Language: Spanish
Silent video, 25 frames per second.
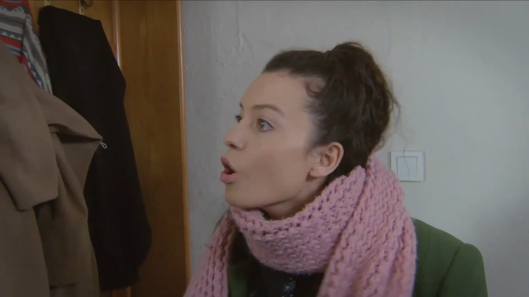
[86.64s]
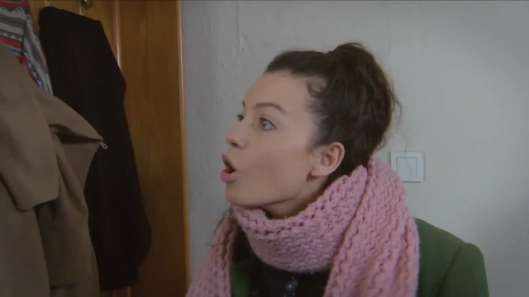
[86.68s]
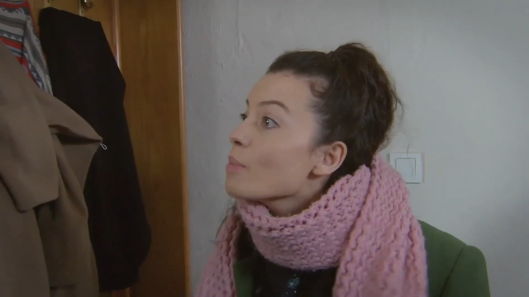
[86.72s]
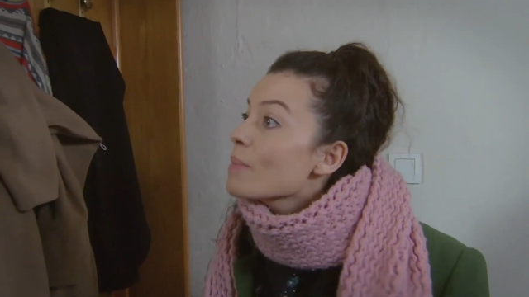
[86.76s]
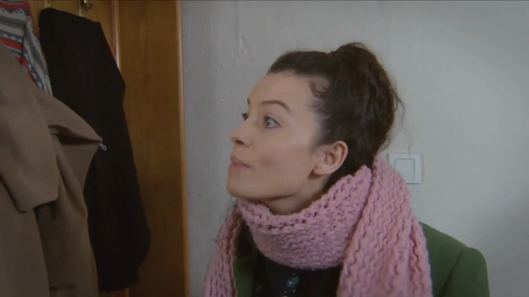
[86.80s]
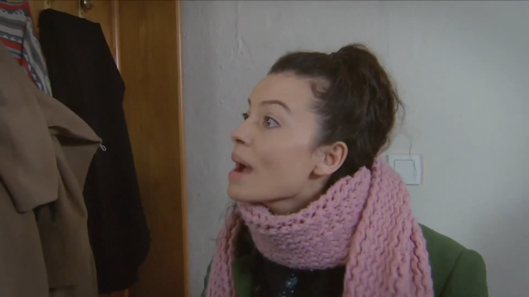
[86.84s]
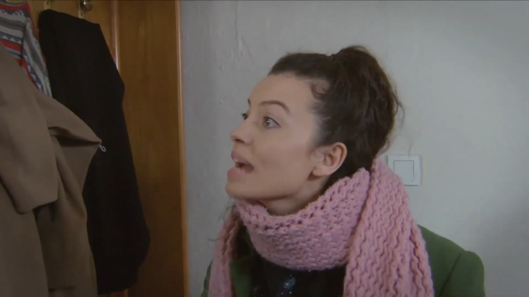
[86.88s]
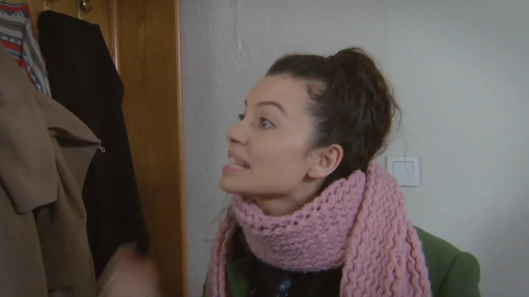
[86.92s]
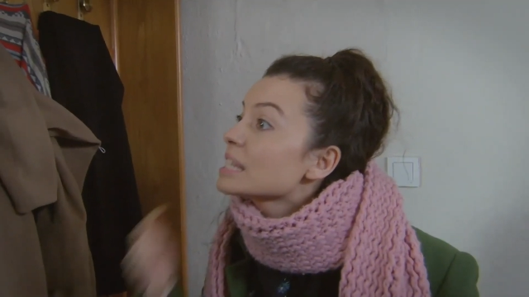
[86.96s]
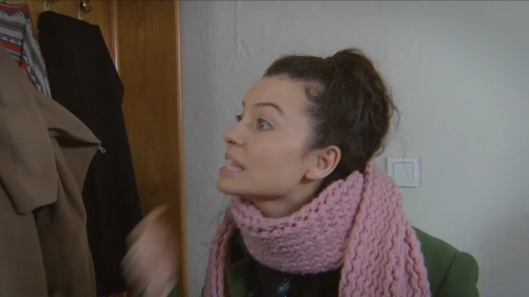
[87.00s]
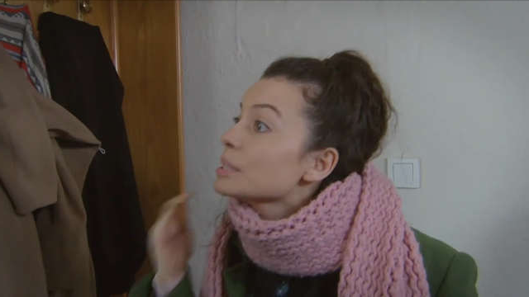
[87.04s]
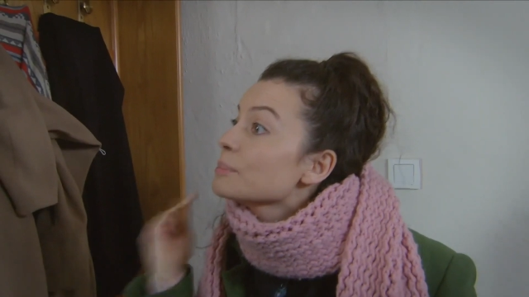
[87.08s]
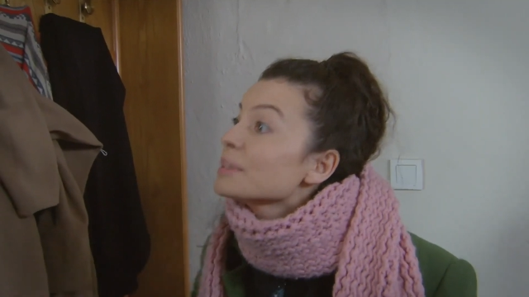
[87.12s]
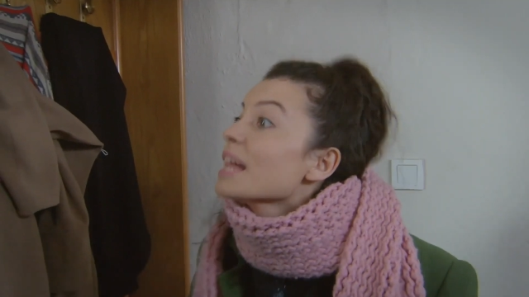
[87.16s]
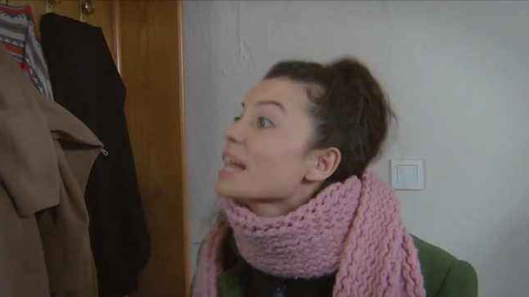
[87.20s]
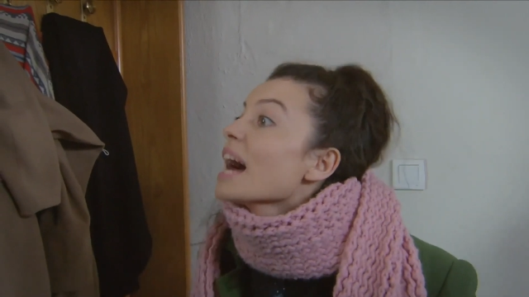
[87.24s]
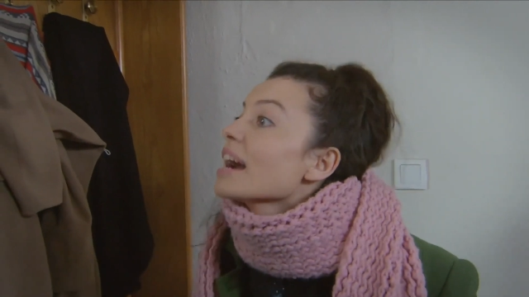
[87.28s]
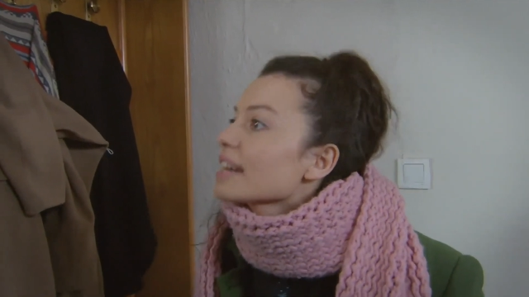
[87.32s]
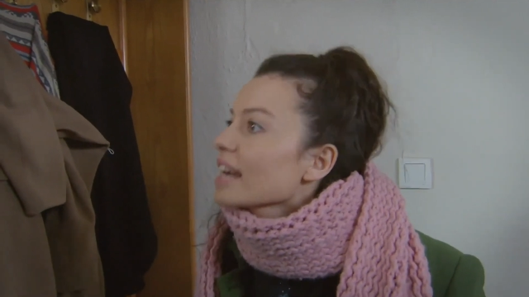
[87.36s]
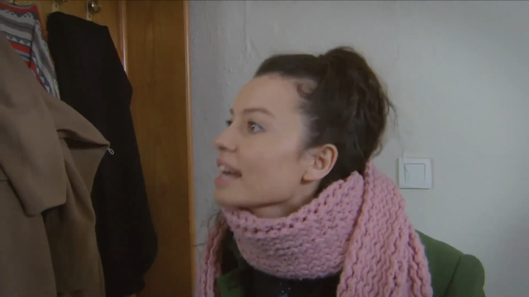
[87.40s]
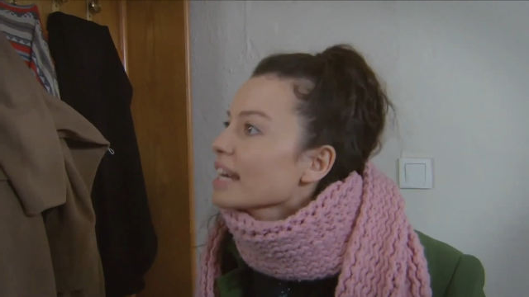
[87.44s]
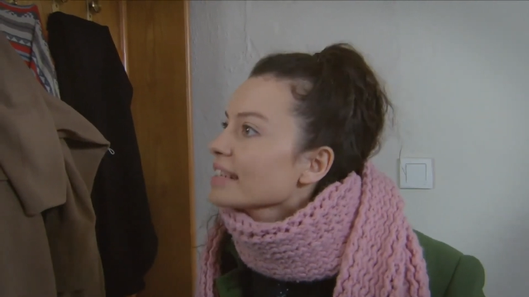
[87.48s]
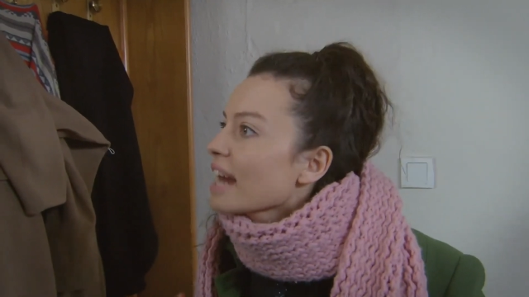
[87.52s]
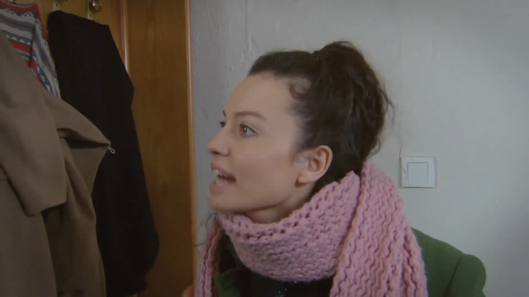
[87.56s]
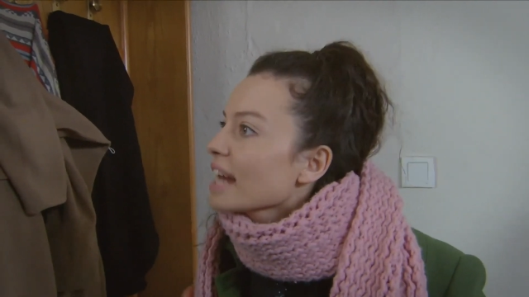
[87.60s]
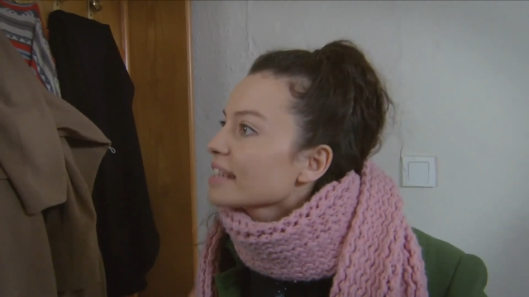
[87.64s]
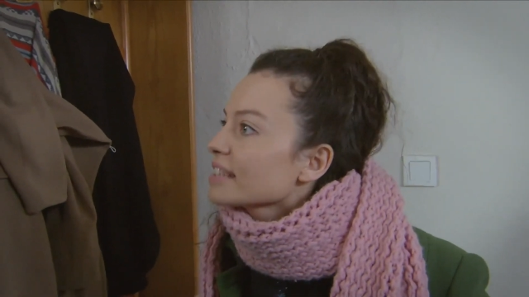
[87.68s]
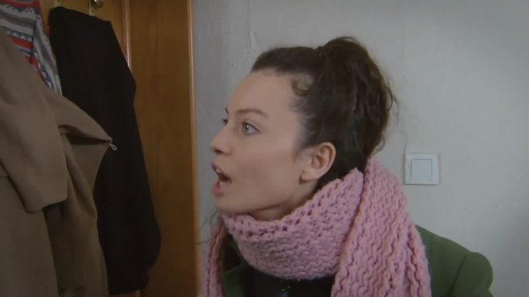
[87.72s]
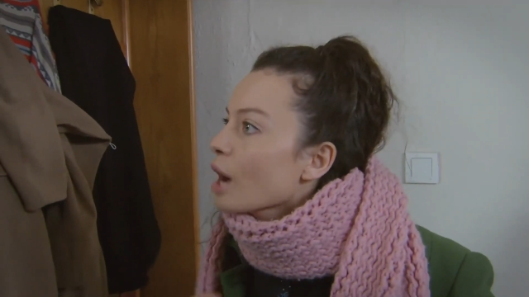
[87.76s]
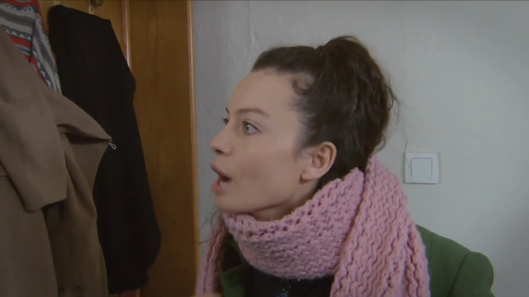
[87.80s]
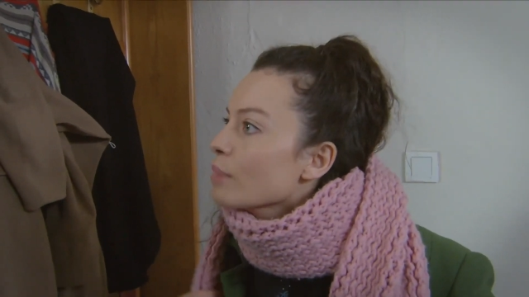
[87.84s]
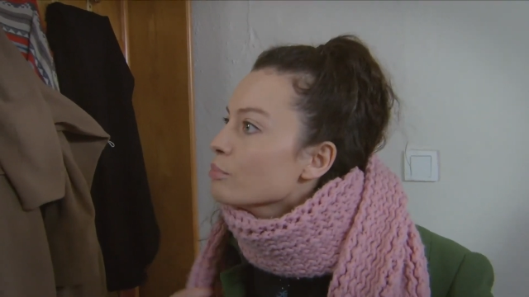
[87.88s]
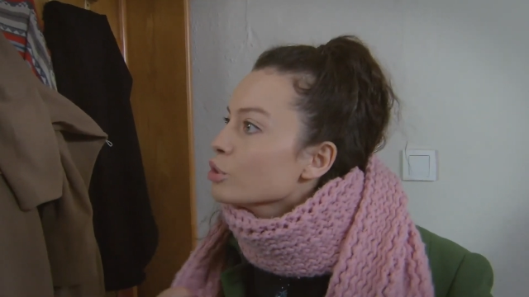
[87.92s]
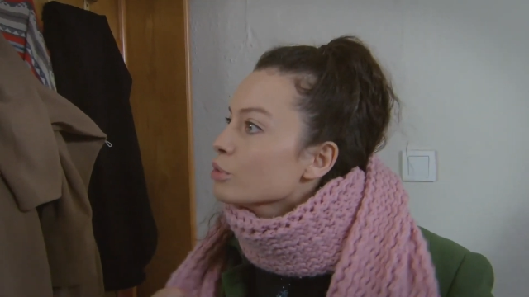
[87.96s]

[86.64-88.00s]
No puedo estar un minuto más